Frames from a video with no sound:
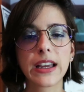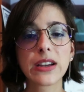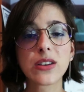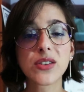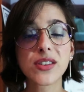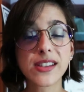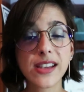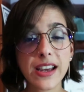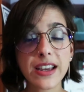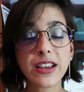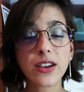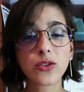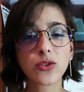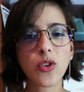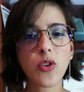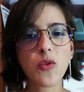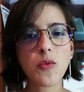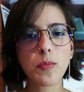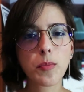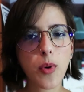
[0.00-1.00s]
Eu sei que eu
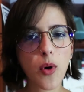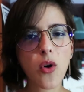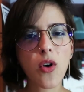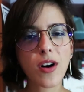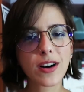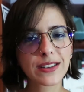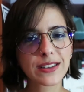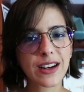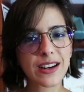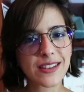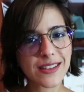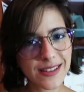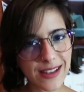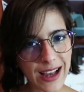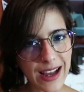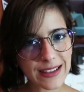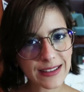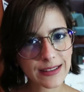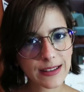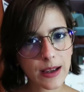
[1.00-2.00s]
tô um pouco
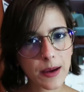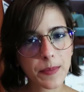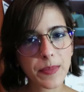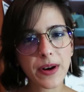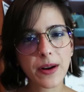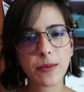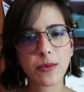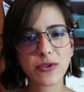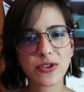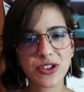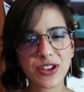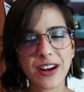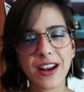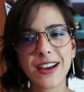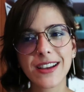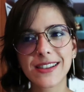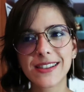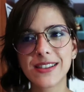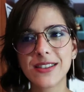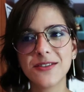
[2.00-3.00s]
atrasada para
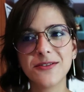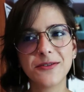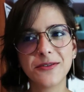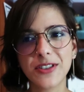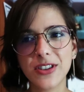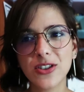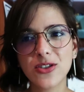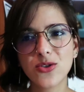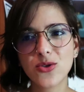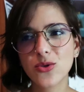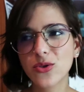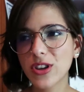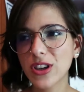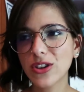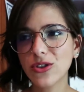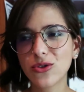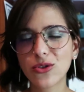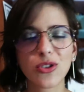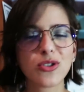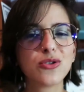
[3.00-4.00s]
mostrar esse vídeo
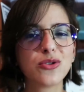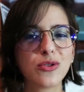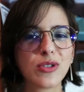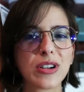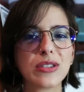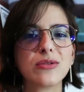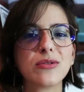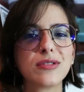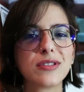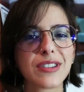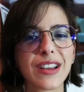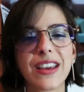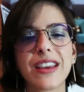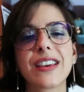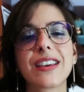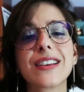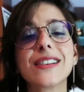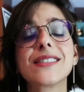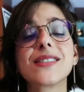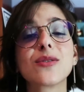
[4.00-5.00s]
que todo ano
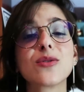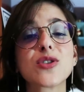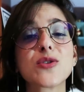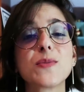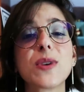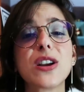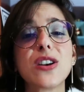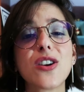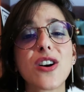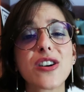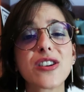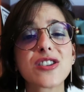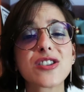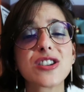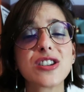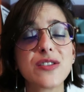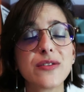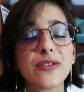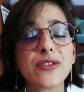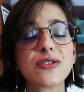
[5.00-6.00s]
tem, que são os melhores
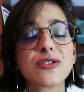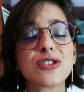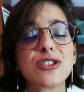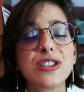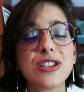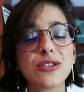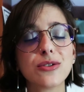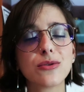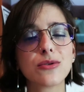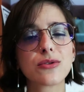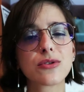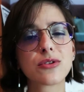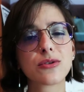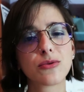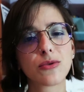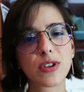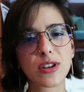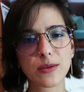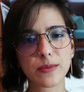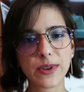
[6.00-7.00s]
livros lidos
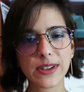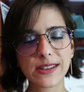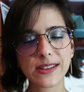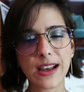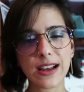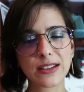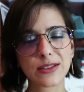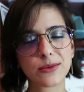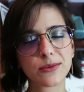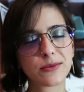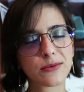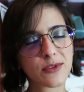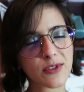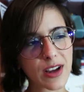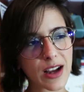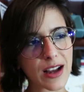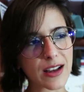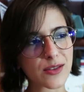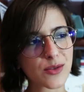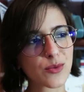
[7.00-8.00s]
no ano passado, no
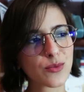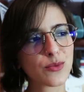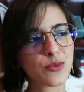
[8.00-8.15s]
caso,